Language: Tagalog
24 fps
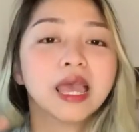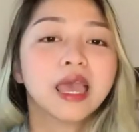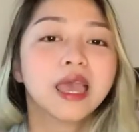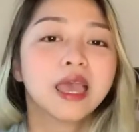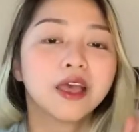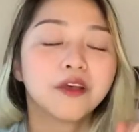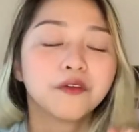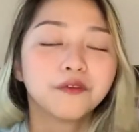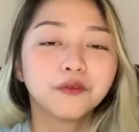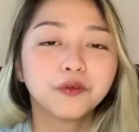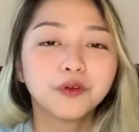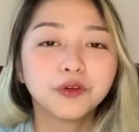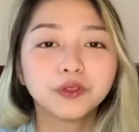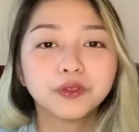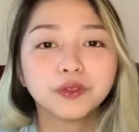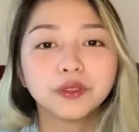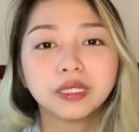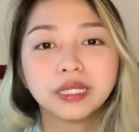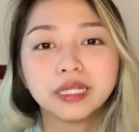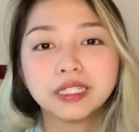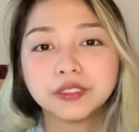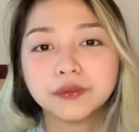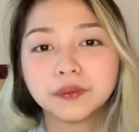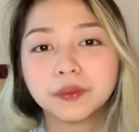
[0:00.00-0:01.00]
And for
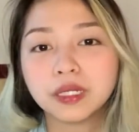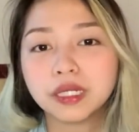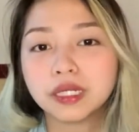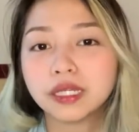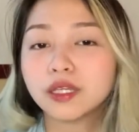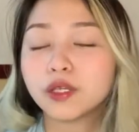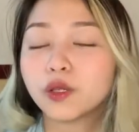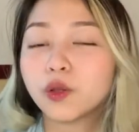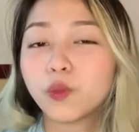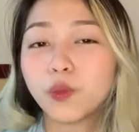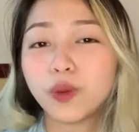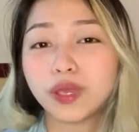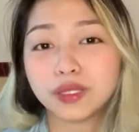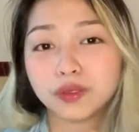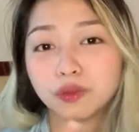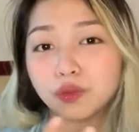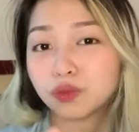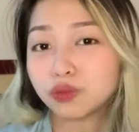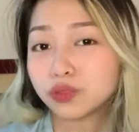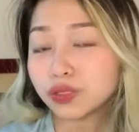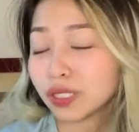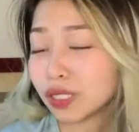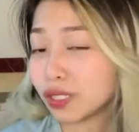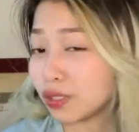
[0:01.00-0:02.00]
today's vlog, ikukwento ko
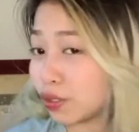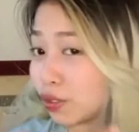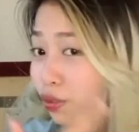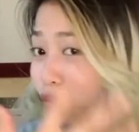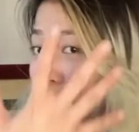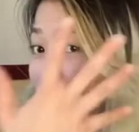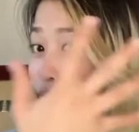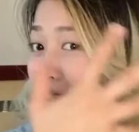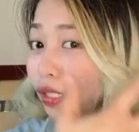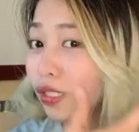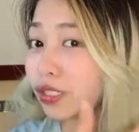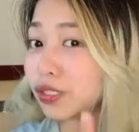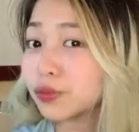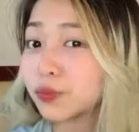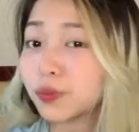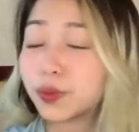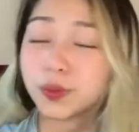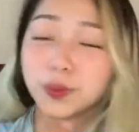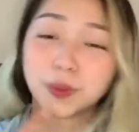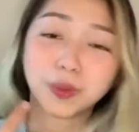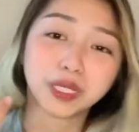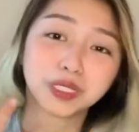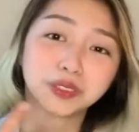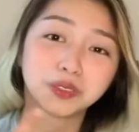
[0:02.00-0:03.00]
sa inyo yung
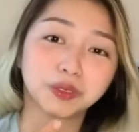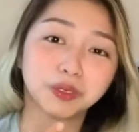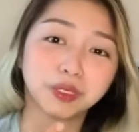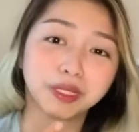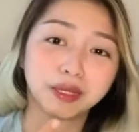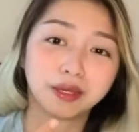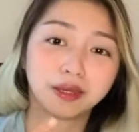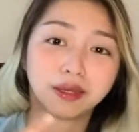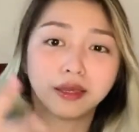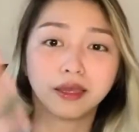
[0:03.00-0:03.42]
transformation ng